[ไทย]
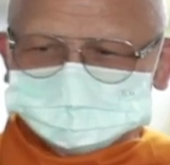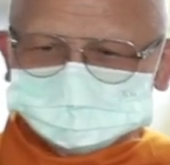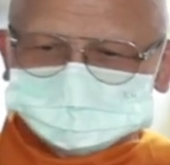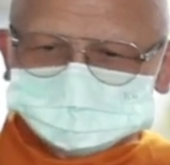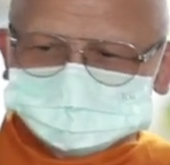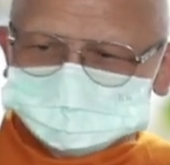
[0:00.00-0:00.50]

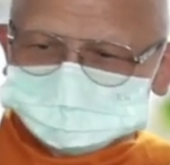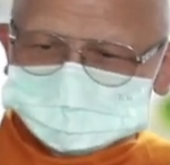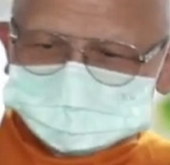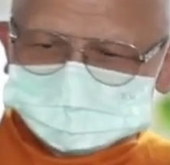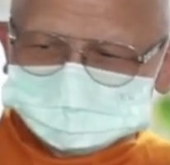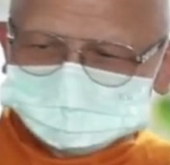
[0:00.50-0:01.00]
อาะมา
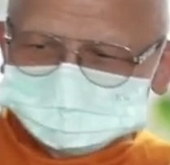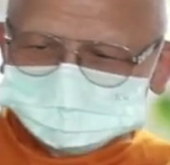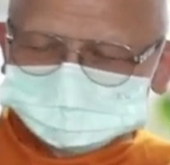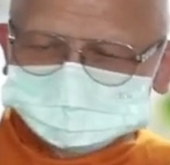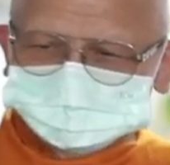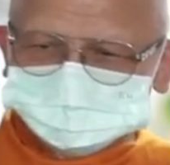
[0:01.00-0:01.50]

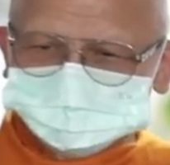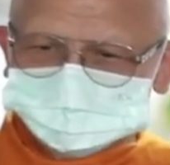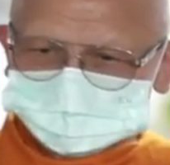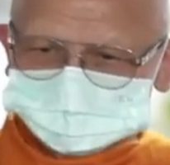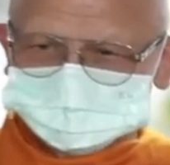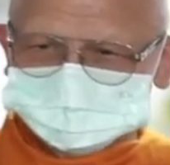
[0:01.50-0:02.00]
อยู่
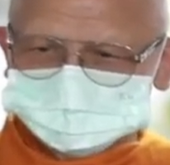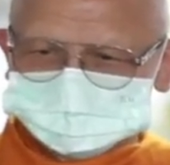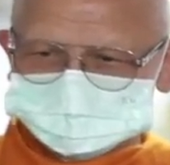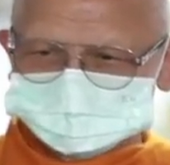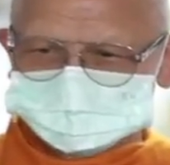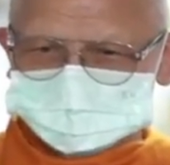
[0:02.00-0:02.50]
ที่เชียง
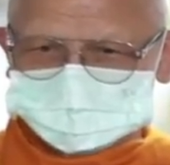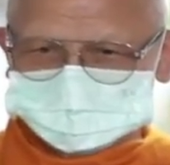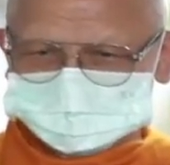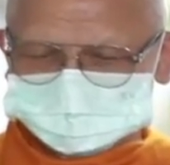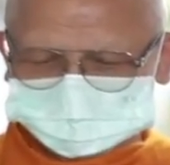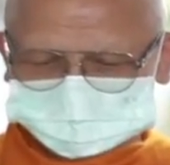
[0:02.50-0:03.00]
ราย
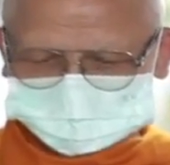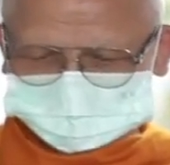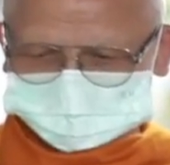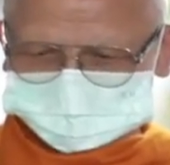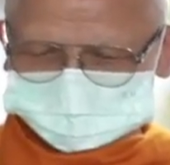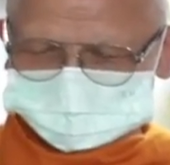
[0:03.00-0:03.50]

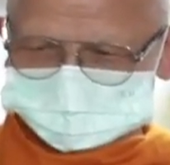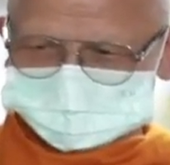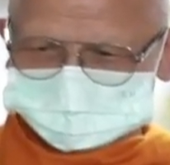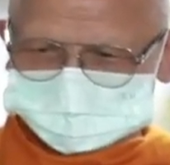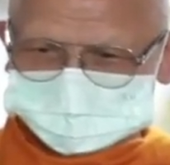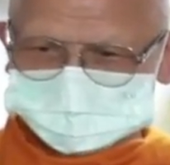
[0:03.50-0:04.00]
ก็
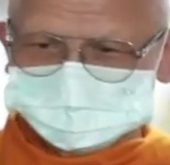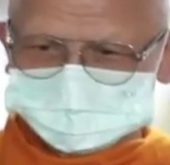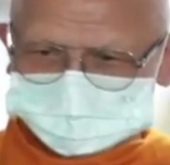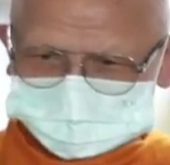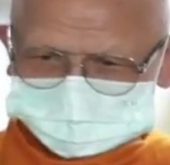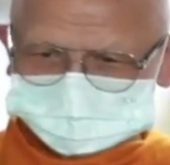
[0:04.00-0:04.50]
แอ
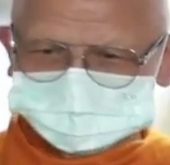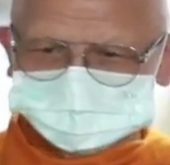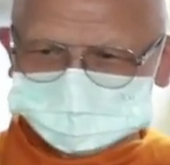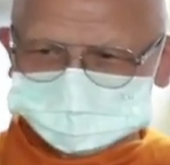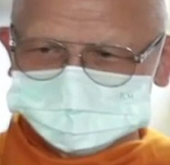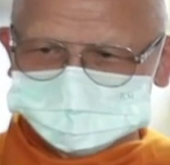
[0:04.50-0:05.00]
บดู
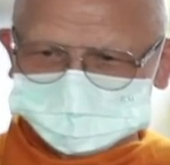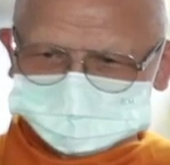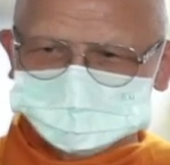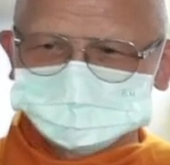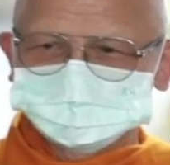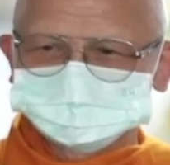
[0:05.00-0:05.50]
เฟซบุ๊ก
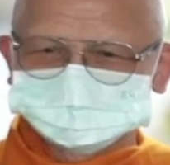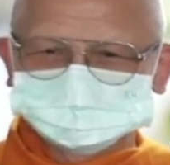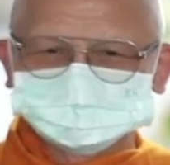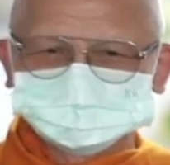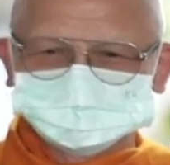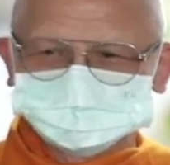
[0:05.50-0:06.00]

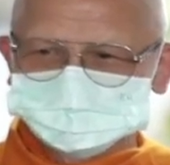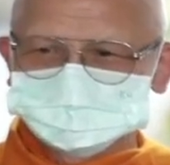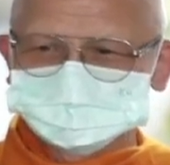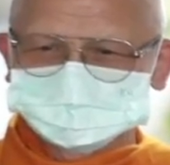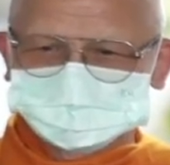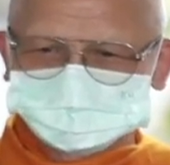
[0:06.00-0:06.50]
รู้เรื่อง
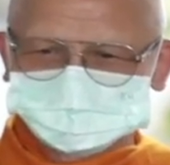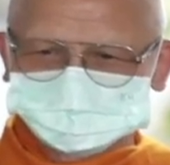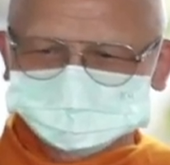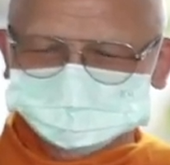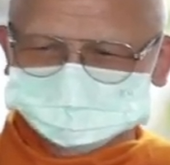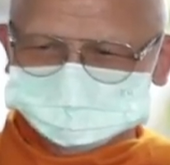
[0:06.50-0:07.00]
ราว
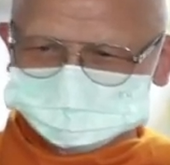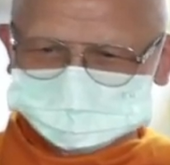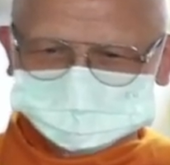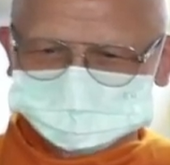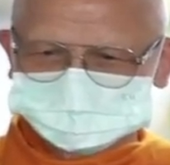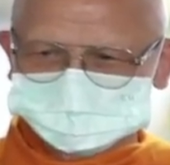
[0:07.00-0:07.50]
แต่ไม่ได้
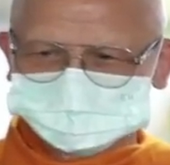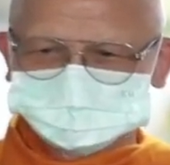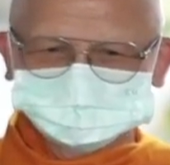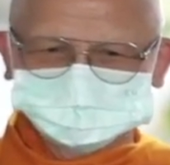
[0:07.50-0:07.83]
มาร่วม